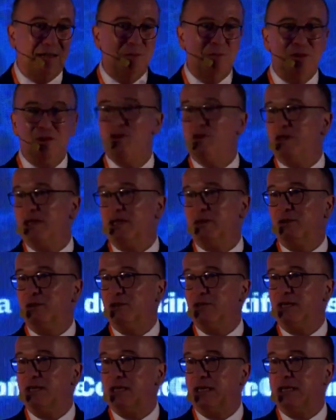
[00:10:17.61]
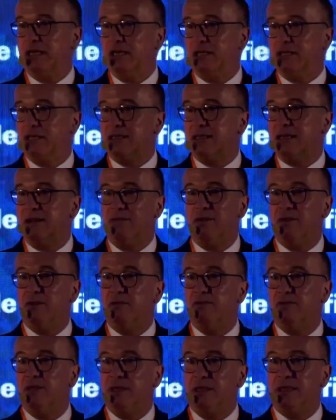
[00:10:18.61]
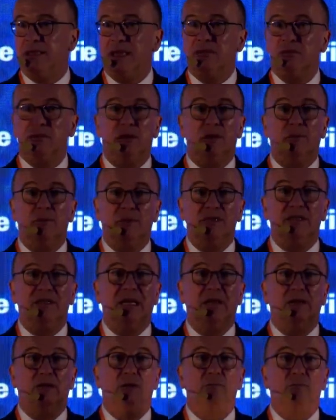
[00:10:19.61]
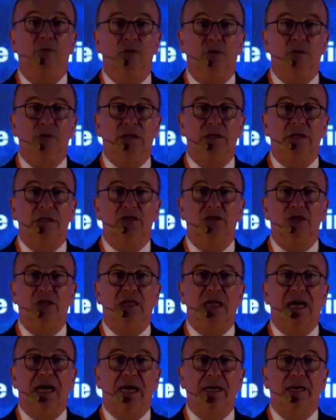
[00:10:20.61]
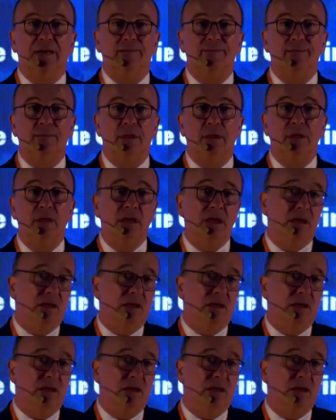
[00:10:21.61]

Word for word: a due giocatori che, che stavano inventando e ripensando il mondo del digitale.